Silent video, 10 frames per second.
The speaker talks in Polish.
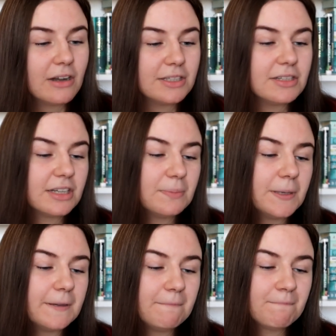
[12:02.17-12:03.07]
Chociaż
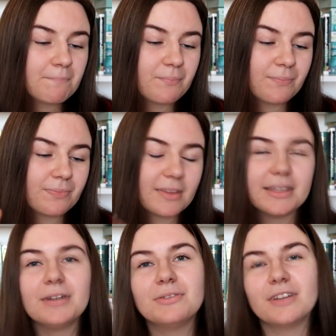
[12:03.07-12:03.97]
jakby mm,
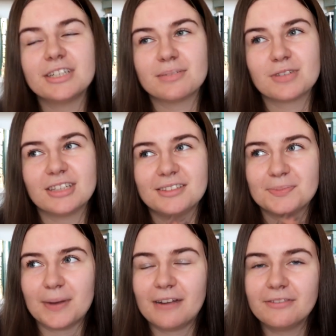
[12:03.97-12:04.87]
tak uważam, że te
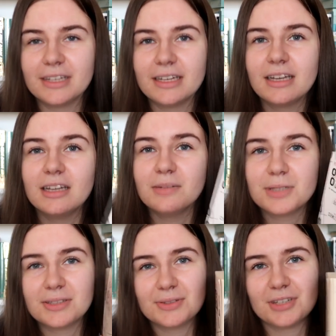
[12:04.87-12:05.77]
sprawy,
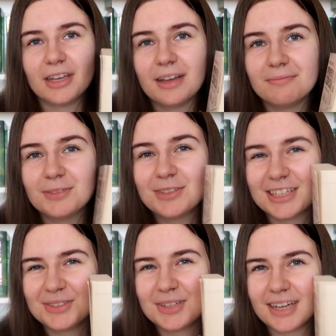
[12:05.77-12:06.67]
przez to, że no,
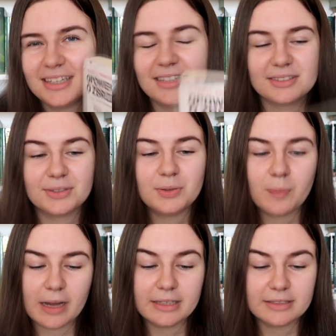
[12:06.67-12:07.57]
ta książka nie jest
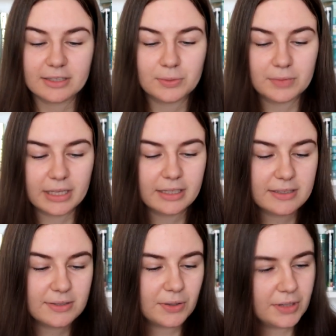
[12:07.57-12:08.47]
gruba i tych tutaj
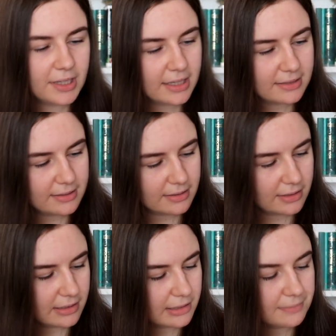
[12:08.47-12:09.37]
historii jest
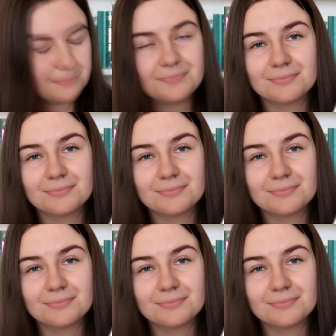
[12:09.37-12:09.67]
y,